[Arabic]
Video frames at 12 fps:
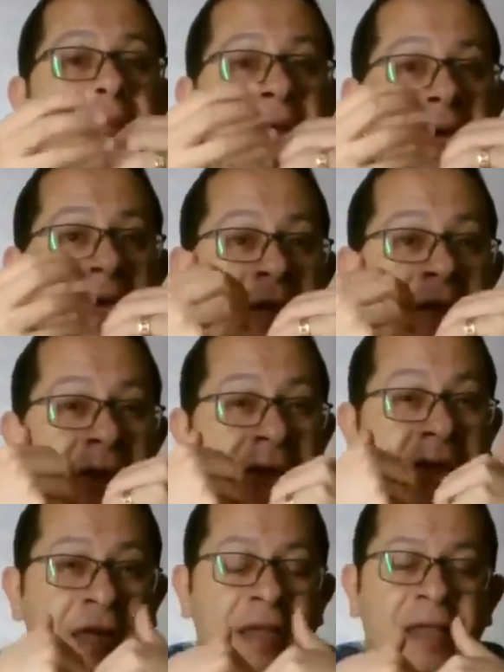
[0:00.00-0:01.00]

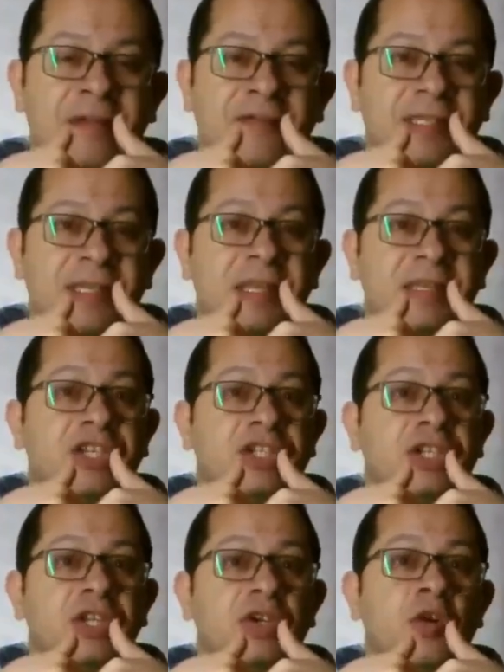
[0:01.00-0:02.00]
آه، آه،
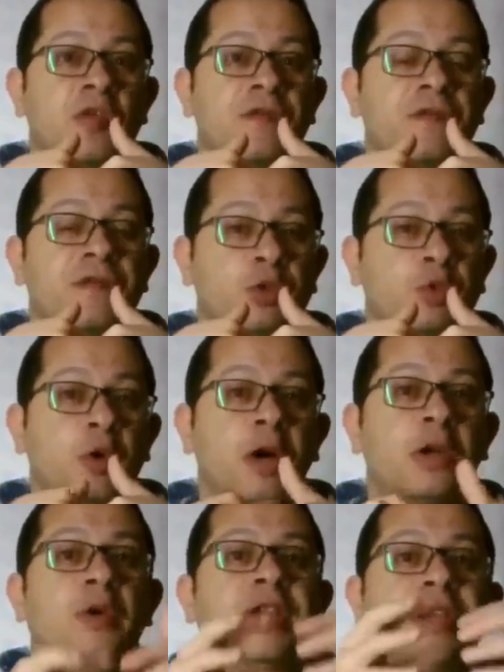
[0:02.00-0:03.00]
facilitation of
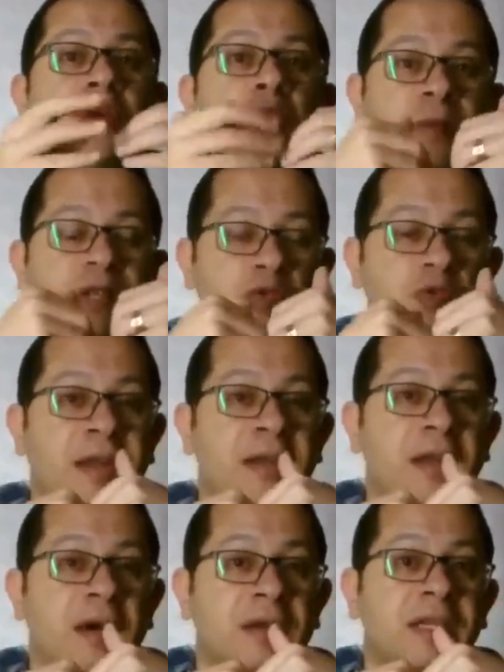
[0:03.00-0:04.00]
swallowing ومسؤول
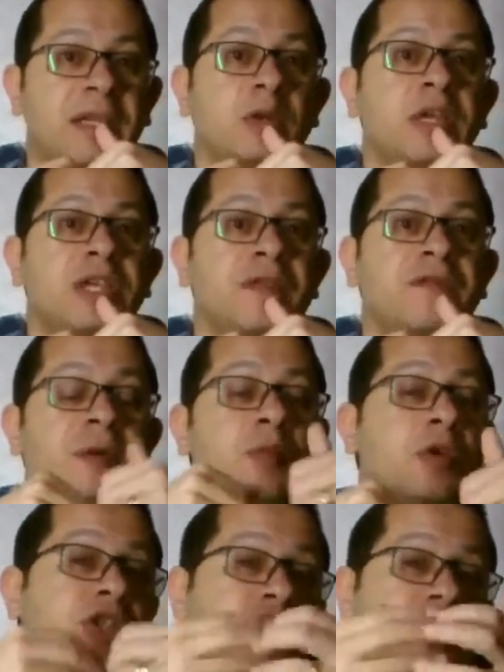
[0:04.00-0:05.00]
عن الارتكيوليشن
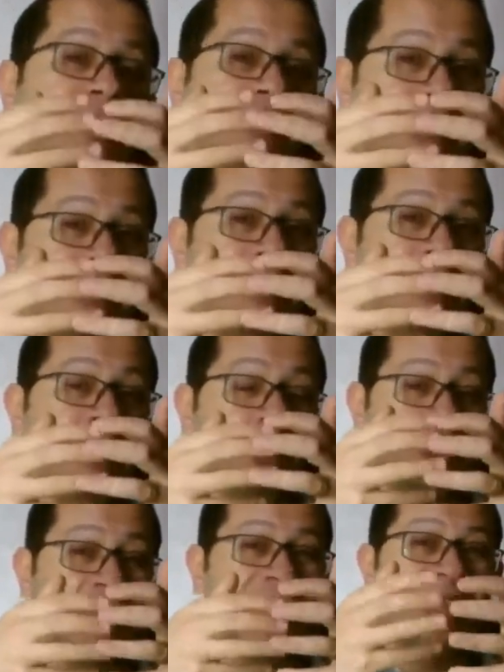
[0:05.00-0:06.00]
فممكن الشخص يجي لي
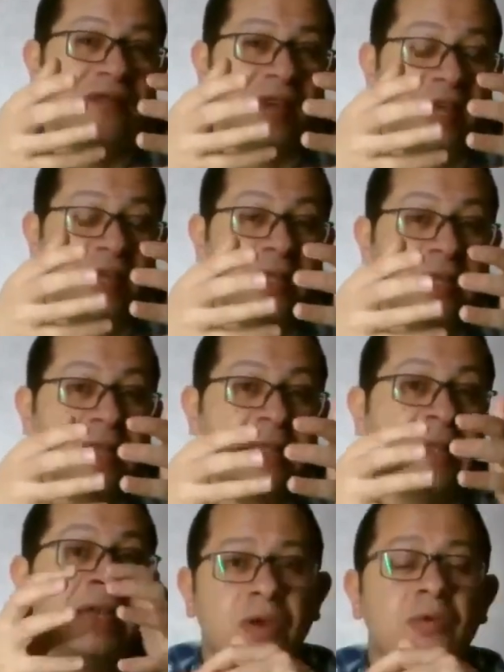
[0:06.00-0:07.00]
بمشكله في الحته
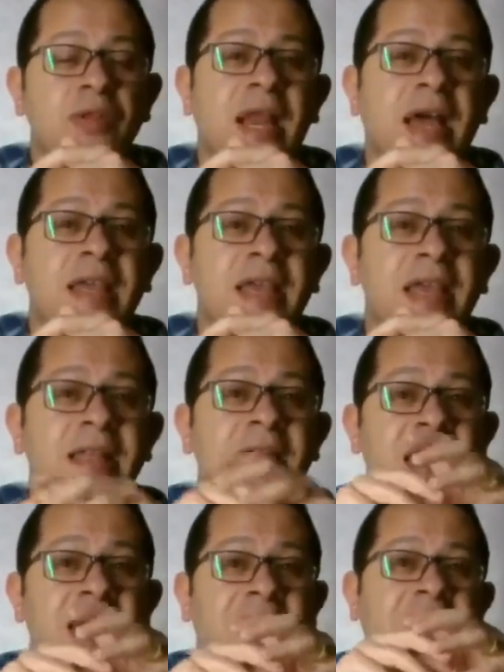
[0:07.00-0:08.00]
ديت شكوه
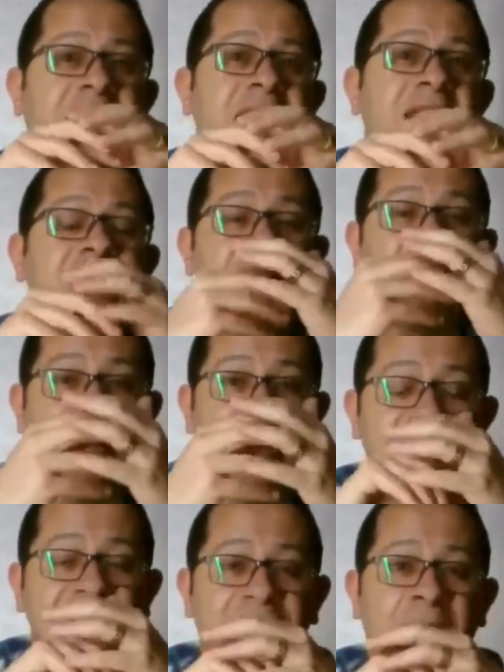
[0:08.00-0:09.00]
العيان ديت هتخليني ان
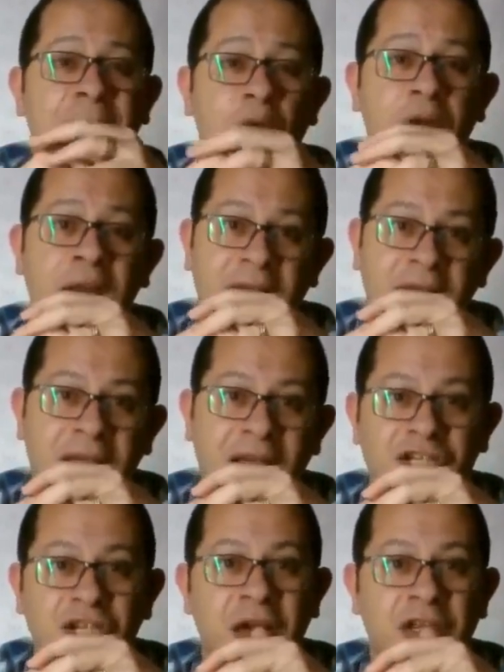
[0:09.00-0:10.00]
انا افتح بق
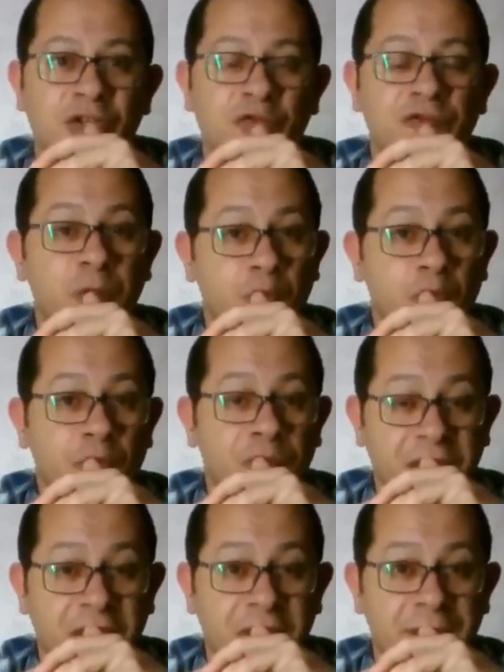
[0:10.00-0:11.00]
العيان عشان اشوف بقه
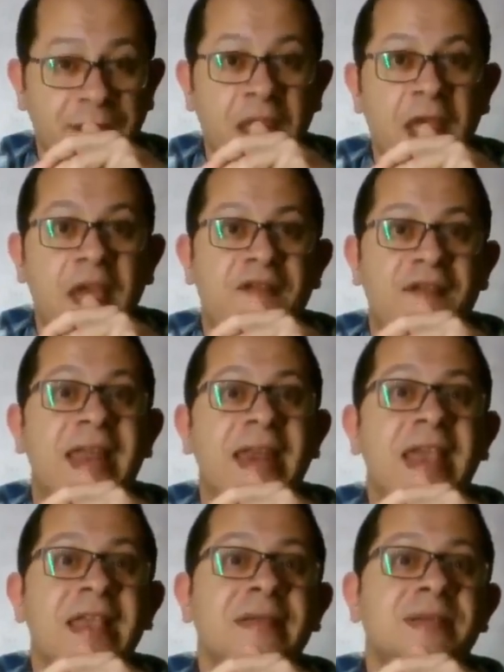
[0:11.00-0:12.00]
فيه ايه
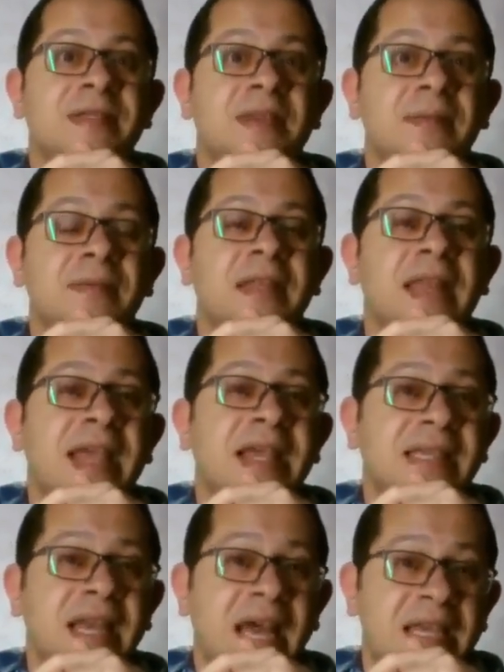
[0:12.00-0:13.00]
فهلاقي بالظبط ان
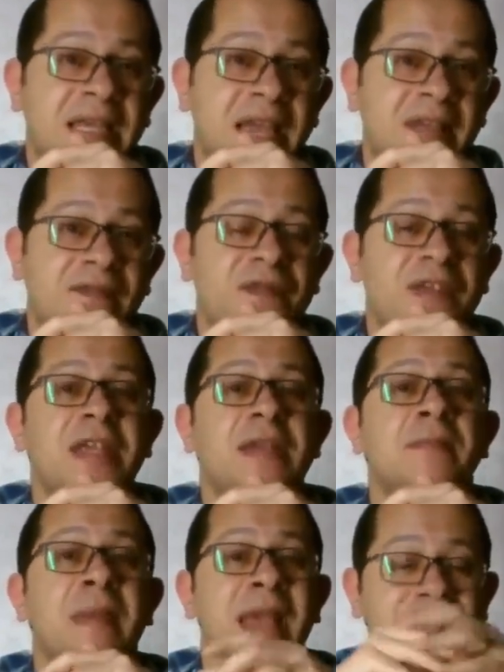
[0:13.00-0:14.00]
هذا العيان
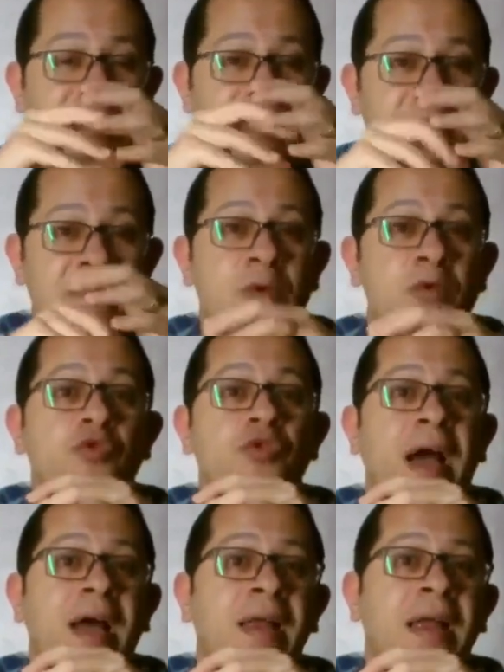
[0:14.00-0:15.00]
فيه ماس
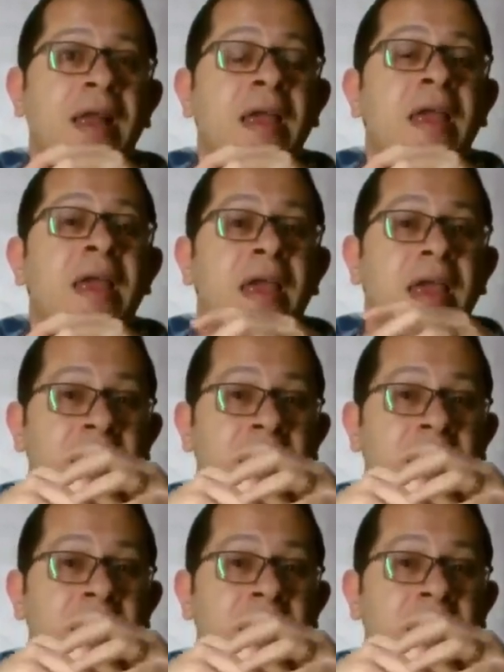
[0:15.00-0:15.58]
موجود على